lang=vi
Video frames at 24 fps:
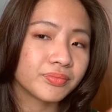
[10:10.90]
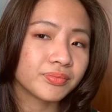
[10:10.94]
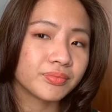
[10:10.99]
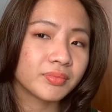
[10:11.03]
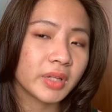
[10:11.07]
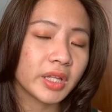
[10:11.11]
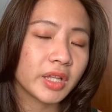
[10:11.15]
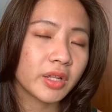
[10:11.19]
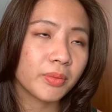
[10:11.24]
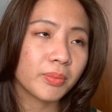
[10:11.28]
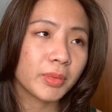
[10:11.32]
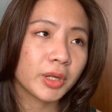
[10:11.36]

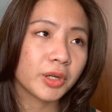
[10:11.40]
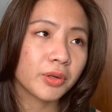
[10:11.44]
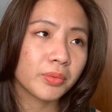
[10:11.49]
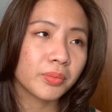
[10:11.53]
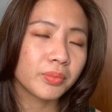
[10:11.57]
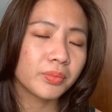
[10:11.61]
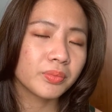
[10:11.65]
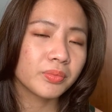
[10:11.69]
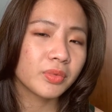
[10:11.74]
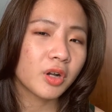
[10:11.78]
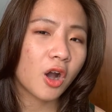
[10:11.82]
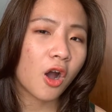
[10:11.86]
nên là mình
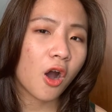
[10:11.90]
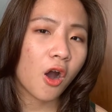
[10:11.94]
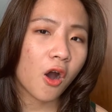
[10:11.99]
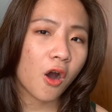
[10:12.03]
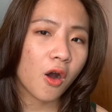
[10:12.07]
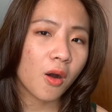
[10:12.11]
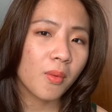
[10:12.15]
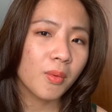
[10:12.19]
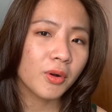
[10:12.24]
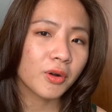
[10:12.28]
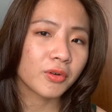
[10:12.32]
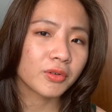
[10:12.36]
cũng
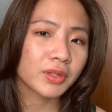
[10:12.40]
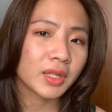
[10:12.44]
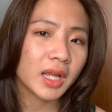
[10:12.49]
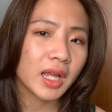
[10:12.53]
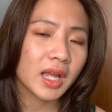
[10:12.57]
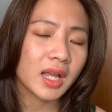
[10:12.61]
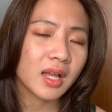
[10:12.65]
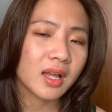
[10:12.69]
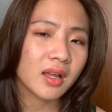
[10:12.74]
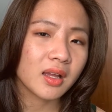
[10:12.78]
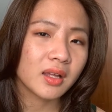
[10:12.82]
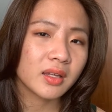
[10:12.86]
khó mà có
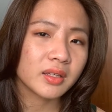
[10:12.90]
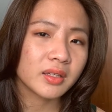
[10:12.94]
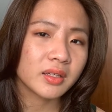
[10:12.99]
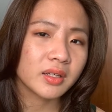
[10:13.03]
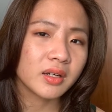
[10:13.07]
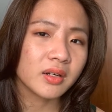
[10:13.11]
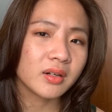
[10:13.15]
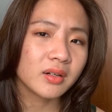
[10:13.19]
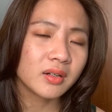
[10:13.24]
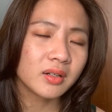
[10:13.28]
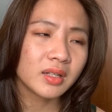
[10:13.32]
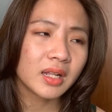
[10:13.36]
thể
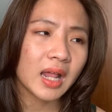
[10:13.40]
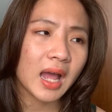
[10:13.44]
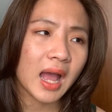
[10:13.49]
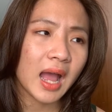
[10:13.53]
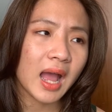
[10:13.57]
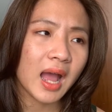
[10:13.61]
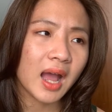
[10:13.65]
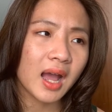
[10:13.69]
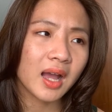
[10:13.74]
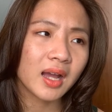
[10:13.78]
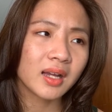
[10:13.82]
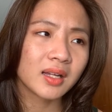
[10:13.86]
nhớ
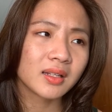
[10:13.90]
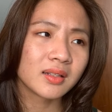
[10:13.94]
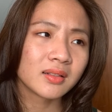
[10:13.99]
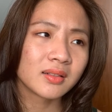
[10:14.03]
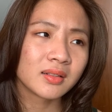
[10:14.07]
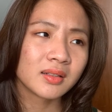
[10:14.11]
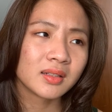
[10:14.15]
ra